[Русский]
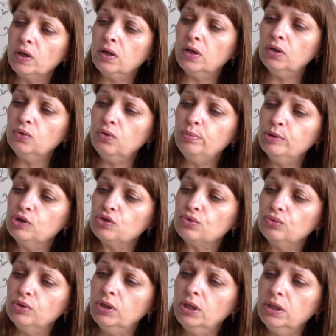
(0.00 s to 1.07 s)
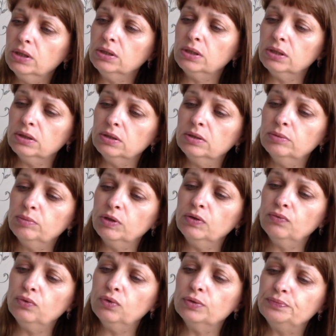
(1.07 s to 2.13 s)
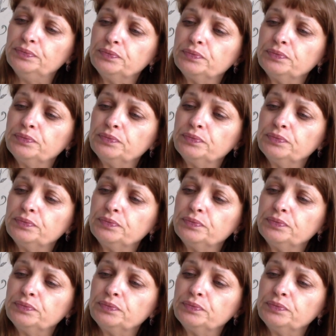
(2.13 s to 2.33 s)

коробочку, да, от э, моего